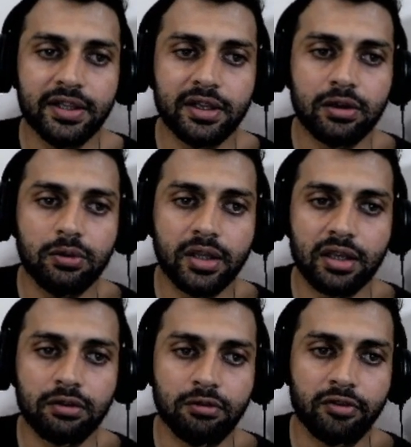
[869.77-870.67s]
दे रहा हूँ
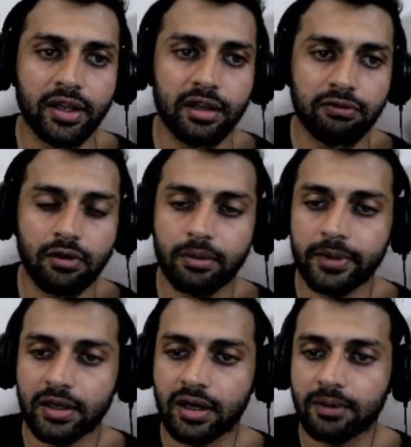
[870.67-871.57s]
एक वेल फॉर्म
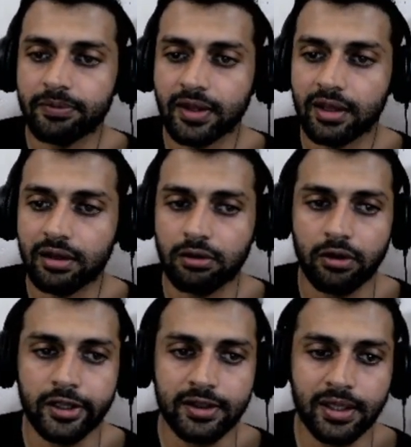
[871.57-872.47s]
के नाम से एक
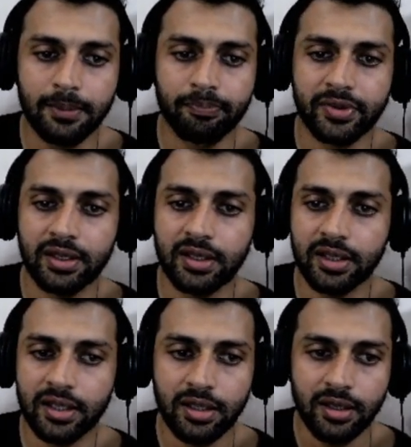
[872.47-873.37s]
कॉइन था ठीक
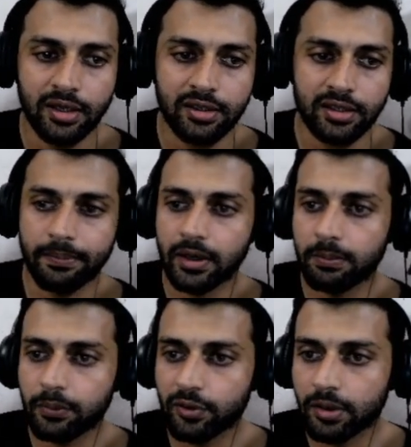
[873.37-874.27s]
है ये
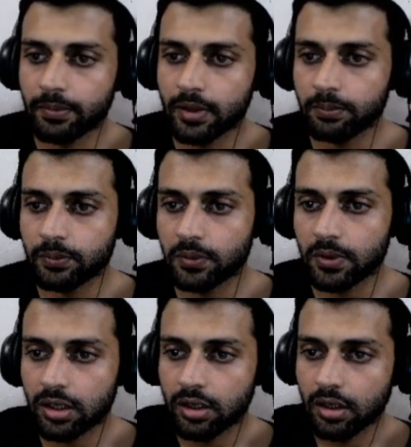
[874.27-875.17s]
पम्प हुआ पम्प हुआ
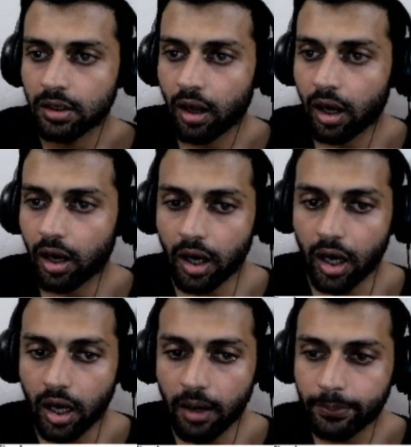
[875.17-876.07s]

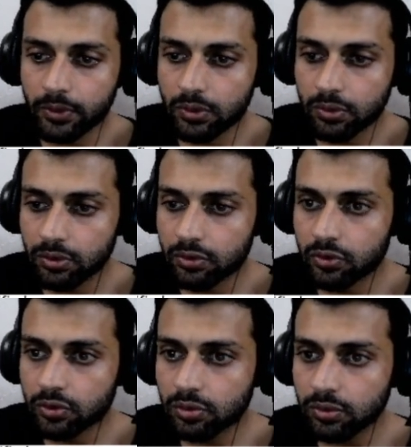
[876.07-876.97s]
अप टू
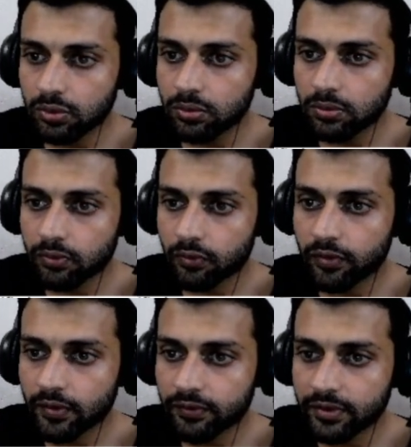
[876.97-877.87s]

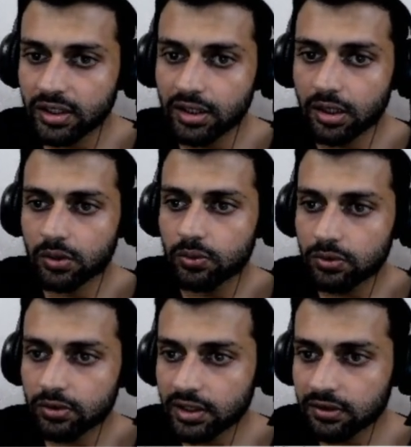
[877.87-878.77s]
250 या
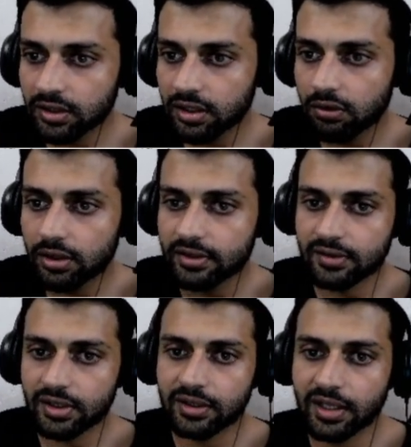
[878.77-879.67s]
260 डॉलर्स
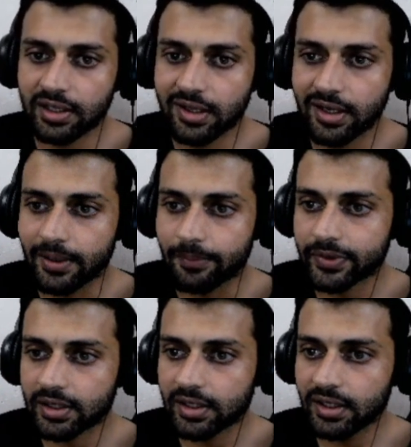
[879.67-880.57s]
तक ये गया
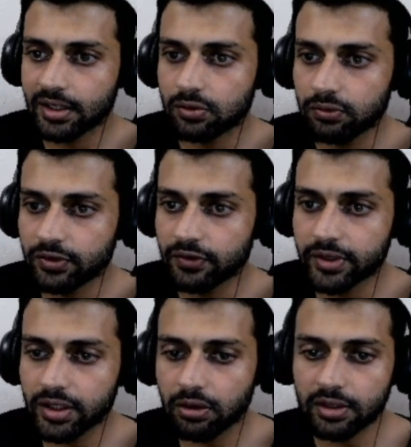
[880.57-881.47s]
ठीक है
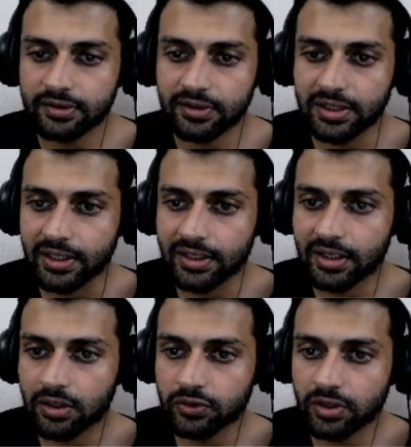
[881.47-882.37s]
250 डॉलर्स तक ये
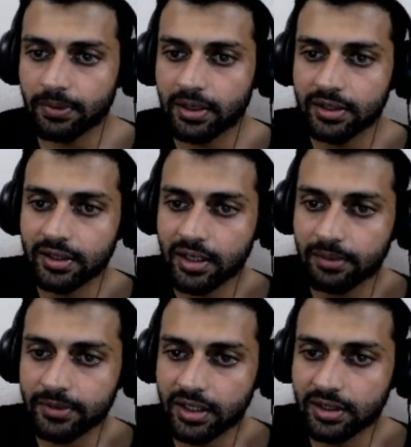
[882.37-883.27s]
गया उसके बाद अगर
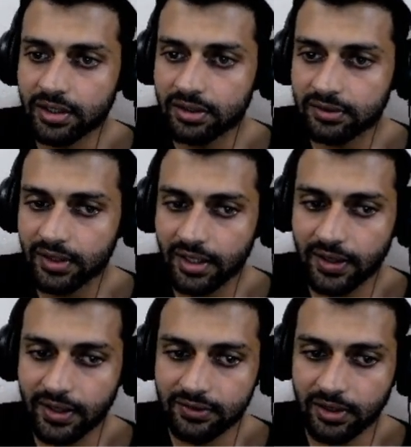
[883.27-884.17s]
आप देखें ये
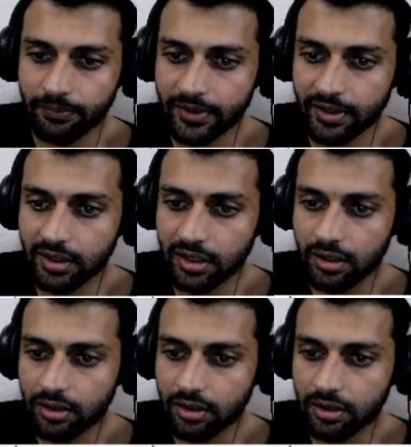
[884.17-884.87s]
एकदम से ये